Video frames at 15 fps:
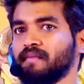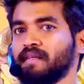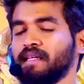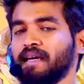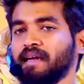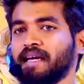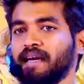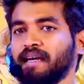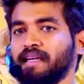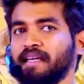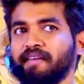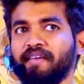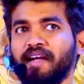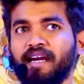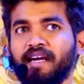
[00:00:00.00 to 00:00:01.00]
நீங்கள் கே
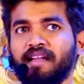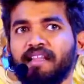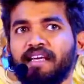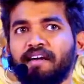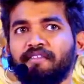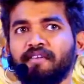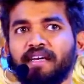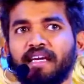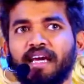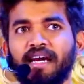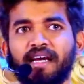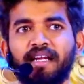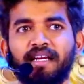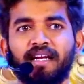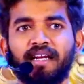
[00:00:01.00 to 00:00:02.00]
நீங்கள் வேண்டது எவனும்
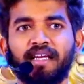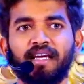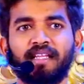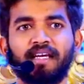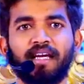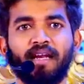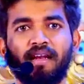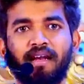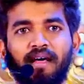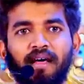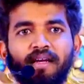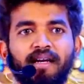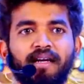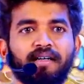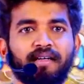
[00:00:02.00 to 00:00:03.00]
கேட்கலன்னு நினைக்காது
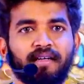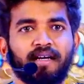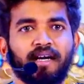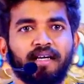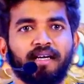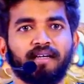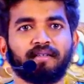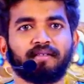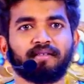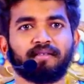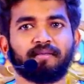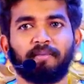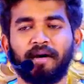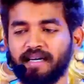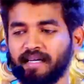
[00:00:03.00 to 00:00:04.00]
எல்லாரும் கேட்டுக்கிட்டு இருக்காங்க
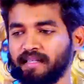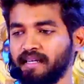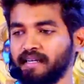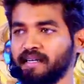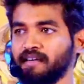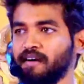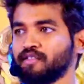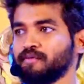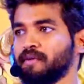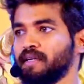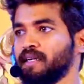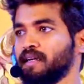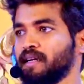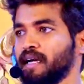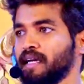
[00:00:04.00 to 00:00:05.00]
பக்கத்துலேயே எனக்கு வாட்ச்
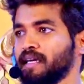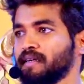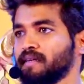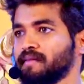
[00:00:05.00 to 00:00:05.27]
பண்ணிகிட்டு இருக்காங்க